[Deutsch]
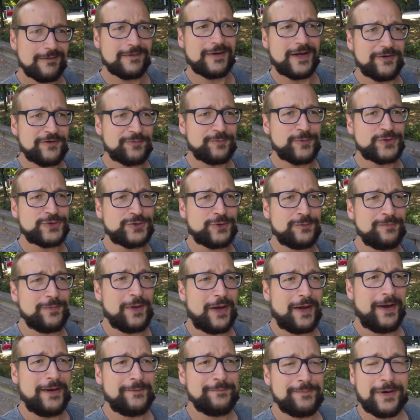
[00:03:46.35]
ganz bestimmt nach
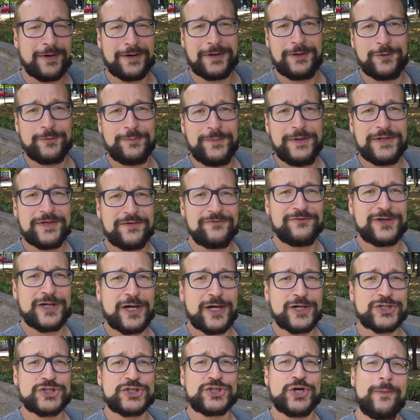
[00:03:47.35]
ein paar Kilometern wieder
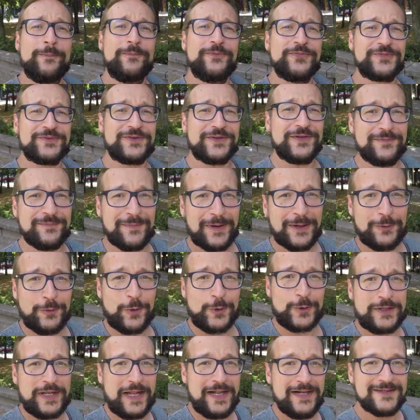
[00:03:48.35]
erschöpft in mein
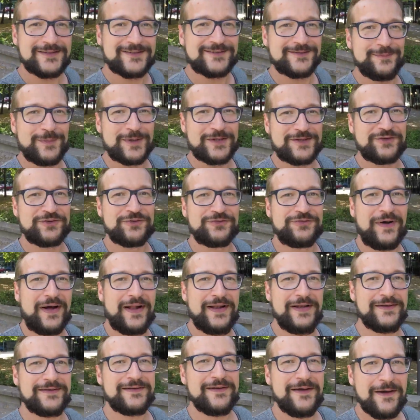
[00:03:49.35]
Hotelzimmer zu
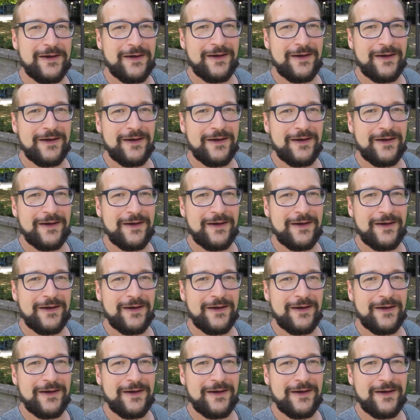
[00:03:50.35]
fallen